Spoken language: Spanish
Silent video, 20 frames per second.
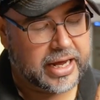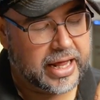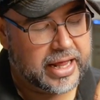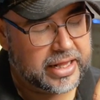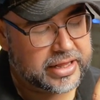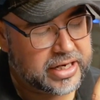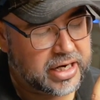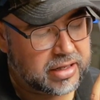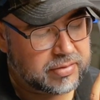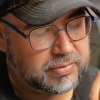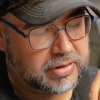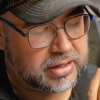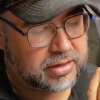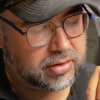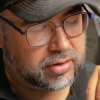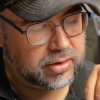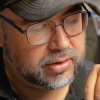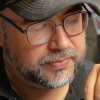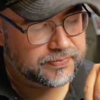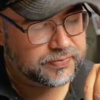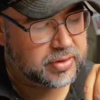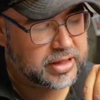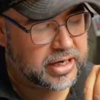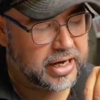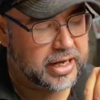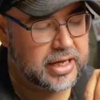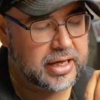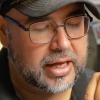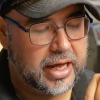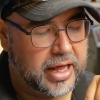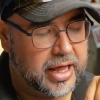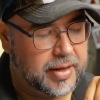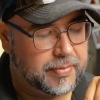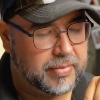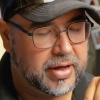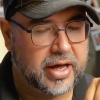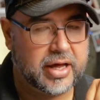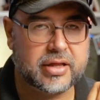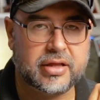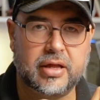Cada transmisor trae
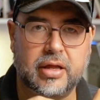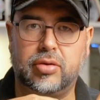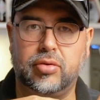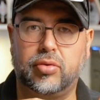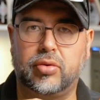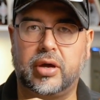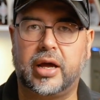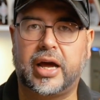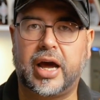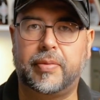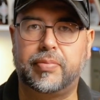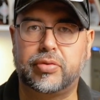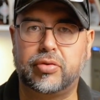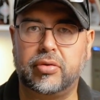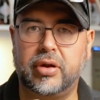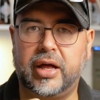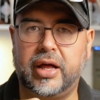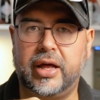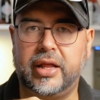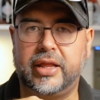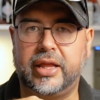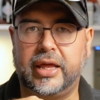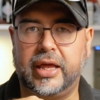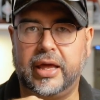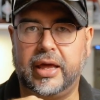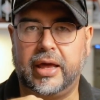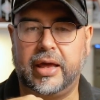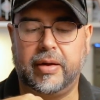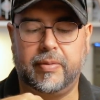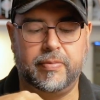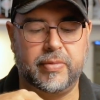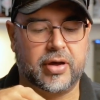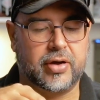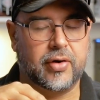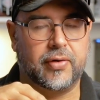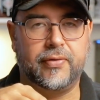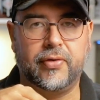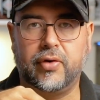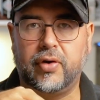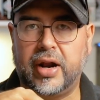además tu cápsula de
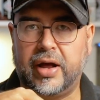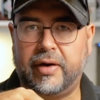micrófono